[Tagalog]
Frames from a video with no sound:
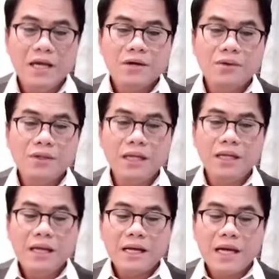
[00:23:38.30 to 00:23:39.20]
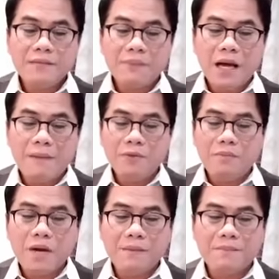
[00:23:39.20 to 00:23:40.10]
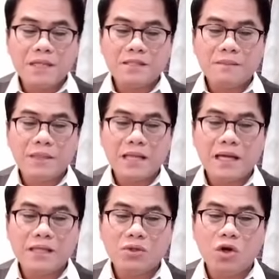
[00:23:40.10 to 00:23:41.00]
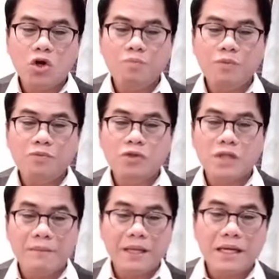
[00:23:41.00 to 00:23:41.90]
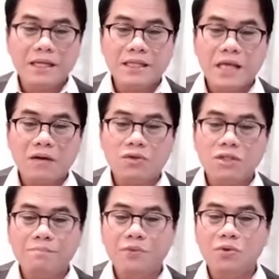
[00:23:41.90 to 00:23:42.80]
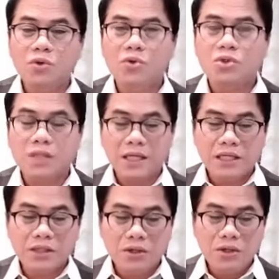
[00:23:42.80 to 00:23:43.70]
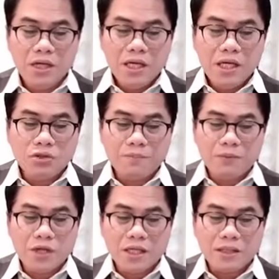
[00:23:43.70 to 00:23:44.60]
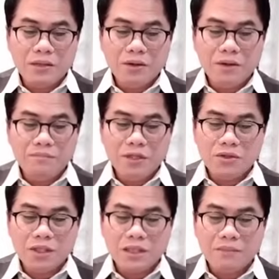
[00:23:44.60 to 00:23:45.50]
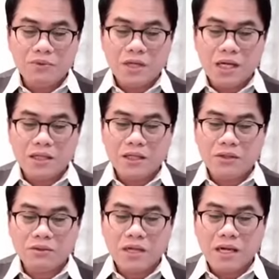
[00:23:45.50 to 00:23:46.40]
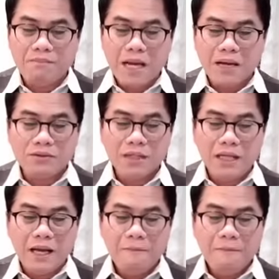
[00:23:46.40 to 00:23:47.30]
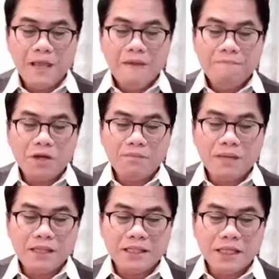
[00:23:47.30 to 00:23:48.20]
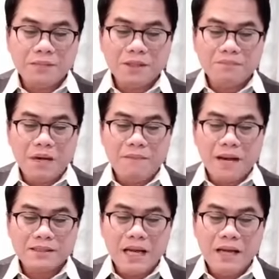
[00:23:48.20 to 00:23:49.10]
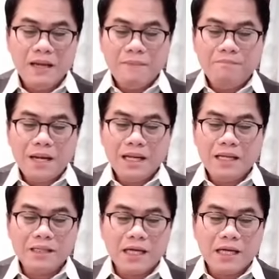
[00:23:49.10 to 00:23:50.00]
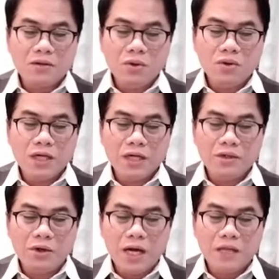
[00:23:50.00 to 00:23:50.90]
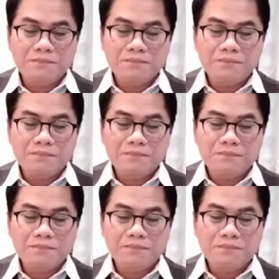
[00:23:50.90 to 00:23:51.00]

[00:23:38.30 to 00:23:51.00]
kundi kahit pa nga po makapatid sa Batangas, nung ako'y pumunta, may nakita akong sampung utos na ganito, ito po'y ikatlo, medyo natabo na lang nitong uh, bakod nila, pero makita na mabasa. Mangilin ka kung linggo at